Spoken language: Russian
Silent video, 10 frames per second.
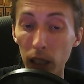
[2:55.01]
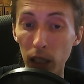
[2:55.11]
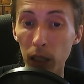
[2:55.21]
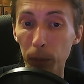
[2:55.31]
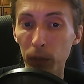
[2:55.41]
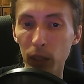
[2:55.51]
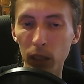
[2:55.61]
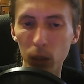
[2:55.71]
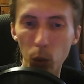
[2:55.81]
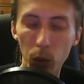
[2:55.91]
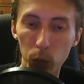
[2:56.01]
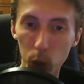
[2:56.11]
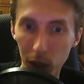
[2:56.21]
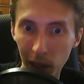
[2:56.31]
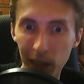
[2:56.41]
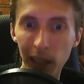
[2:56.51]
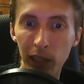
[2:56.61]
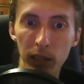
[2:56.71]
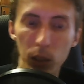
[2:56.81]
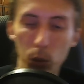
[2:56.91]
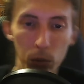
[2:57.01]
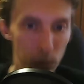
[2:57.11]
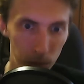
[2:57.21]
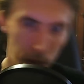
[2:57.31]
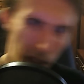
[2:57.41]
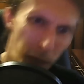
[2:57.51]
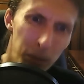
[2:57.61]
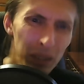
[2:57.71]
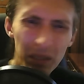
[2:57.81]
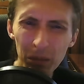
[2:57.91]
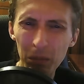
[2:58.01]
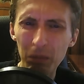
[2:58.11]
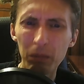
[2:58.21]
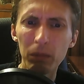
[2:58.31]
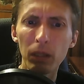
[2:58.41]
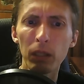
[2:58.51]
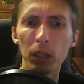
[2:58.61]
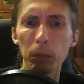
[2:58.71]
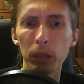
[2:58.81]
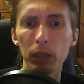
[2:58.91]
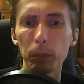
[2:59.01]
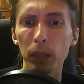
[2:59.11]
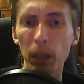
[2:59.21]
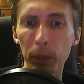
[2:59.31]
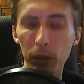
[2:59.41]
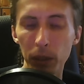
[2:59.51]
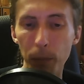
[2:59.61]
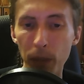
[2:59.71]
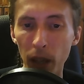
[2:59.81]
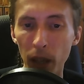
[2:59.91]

И подведение итогов уже 30-го, так что я бы на вашем месте поторопился.